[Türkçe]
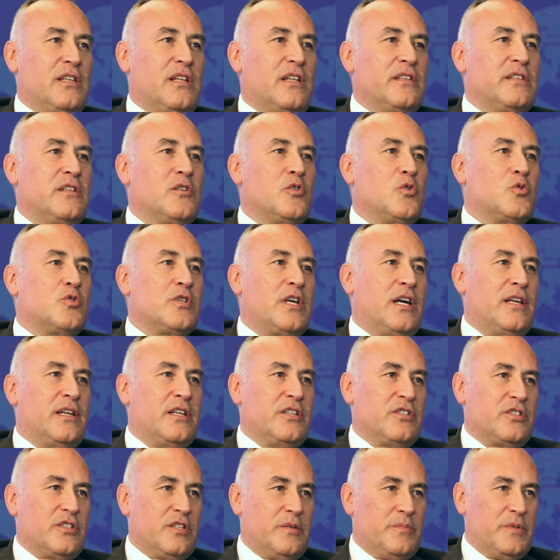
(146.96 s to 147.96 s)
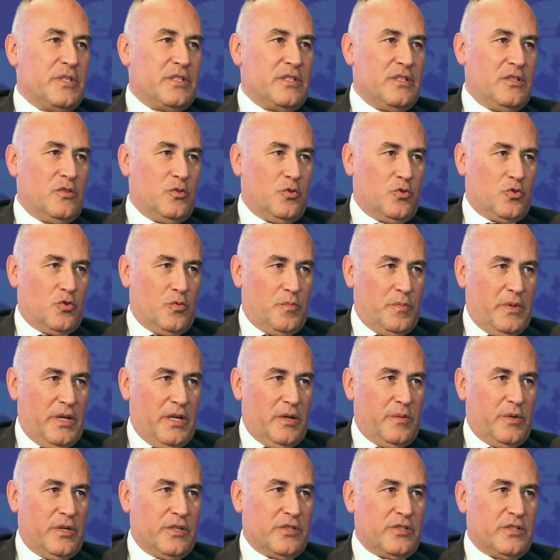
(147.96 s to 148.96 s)
alanların özelleştirmesini
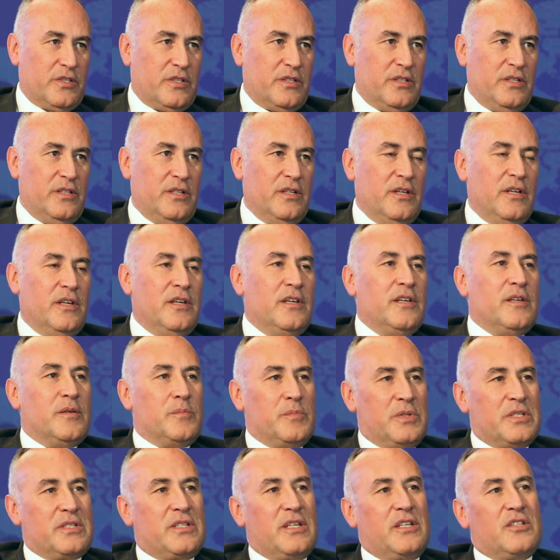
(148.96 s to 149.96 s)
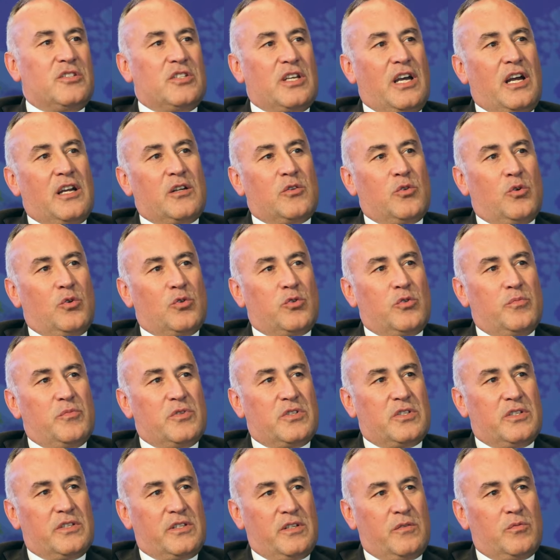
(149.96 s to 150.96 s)
düşünmeye başladı. Biz de içeride
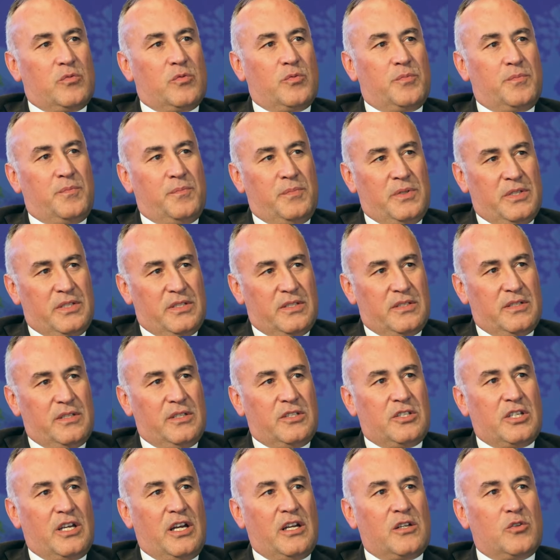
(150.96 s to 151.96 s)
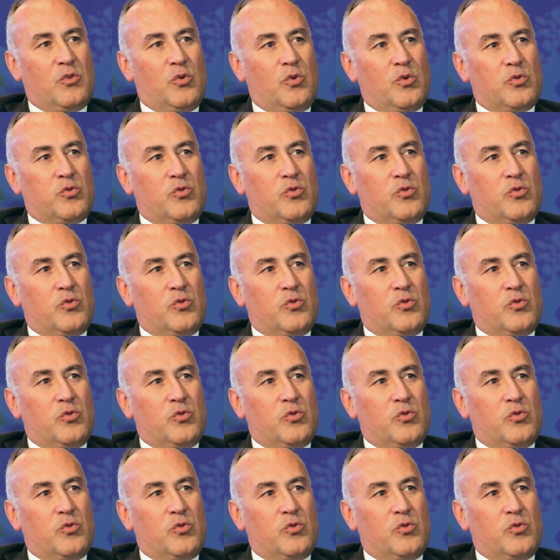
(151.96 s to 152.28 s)
olduğumuz için tabii biz içeride